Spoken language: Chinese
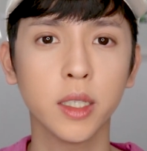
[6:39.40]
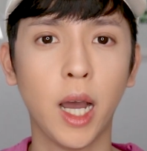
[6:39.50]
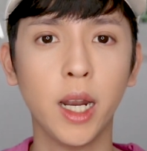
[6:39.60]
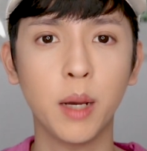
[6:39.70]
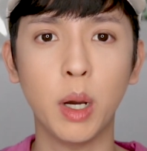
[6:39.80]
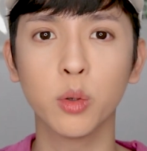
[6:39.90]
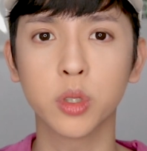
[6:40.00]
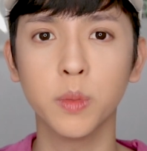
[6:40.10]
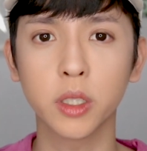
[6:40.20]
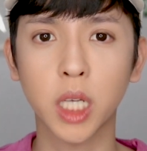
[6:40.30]
它两百五
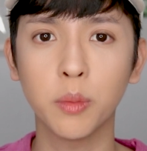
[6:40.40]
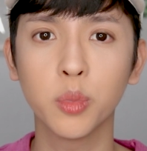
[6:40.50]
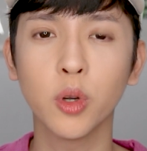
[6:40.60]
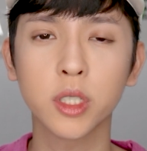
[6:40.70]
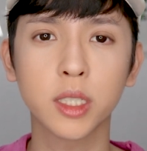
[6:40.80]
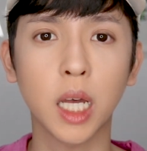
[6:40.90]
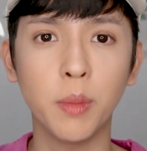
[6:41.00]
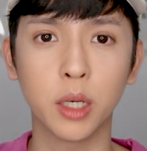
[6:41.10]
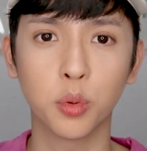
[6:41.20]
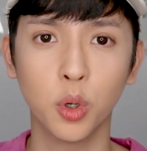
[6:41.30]
十毛，差不多是三
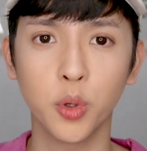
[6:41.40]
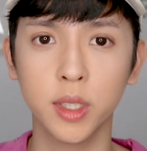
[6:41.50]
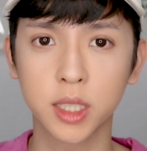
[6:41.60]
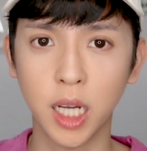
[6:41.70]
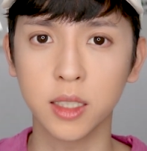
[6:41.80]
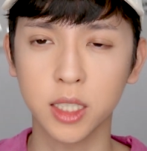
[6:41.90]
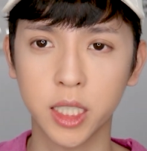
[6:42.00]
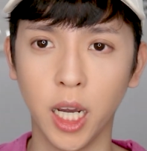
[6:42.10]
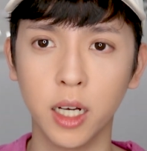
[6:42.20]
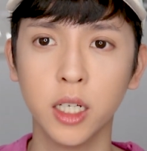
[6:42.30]
百多元上
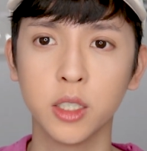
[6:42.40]
下，